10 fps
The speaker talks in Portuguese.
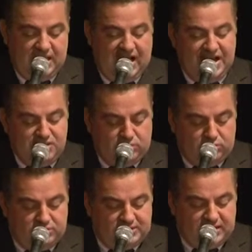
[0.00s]
A
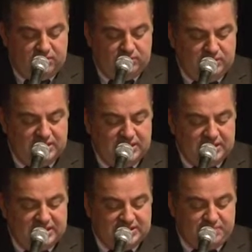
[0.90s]
inclusão
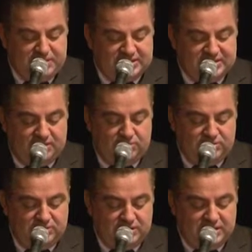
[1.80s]
da
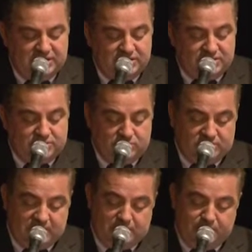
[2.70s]
dimensão de
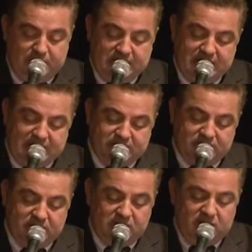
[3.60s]

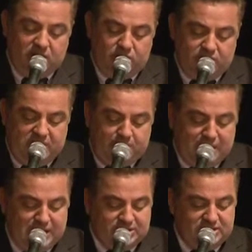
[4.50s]
sustentabilidade no
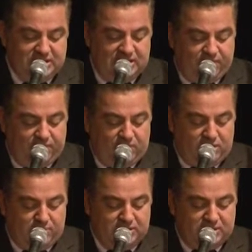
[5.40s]
debate da
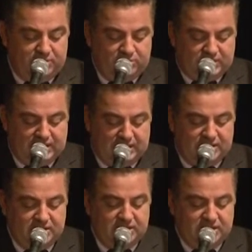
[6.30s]
reforma tributária,